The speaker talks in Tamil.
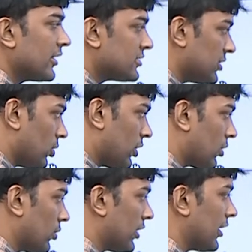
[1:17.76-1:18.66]
இந்த
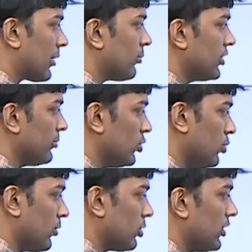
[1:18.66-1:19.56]
ஜீரோலாம் கொடுக்கலங்கிற போது இந்த மியூ
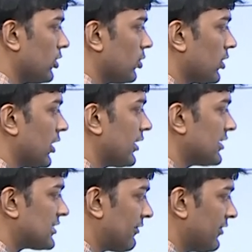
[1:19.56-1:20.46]
மட்டும் எது கொடுக்குறாங்க
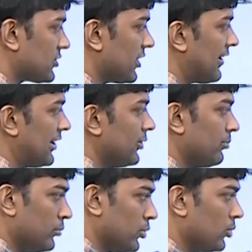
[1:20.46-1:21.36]
இந்த சர்ஃபேஸோட வேல்யூ
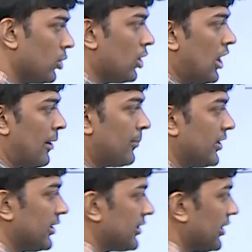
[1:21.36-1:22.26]
மியூ
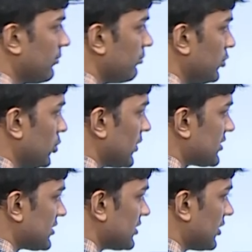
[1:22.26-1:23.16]
அப்படின்னா இங்கே மியூ
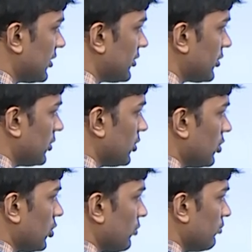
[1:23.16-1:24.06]
எஸ் இஸ் ஈக்குவல் டு
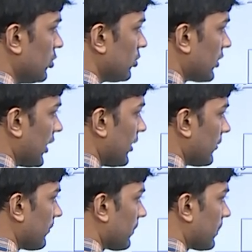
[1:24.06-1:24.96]
மியூ கே
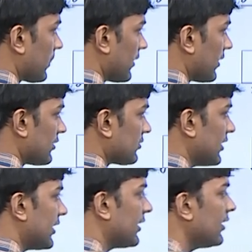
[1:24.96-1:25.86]
நான்
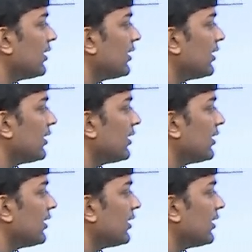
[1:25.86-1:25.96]
சொல்லியிருக்கேன்ல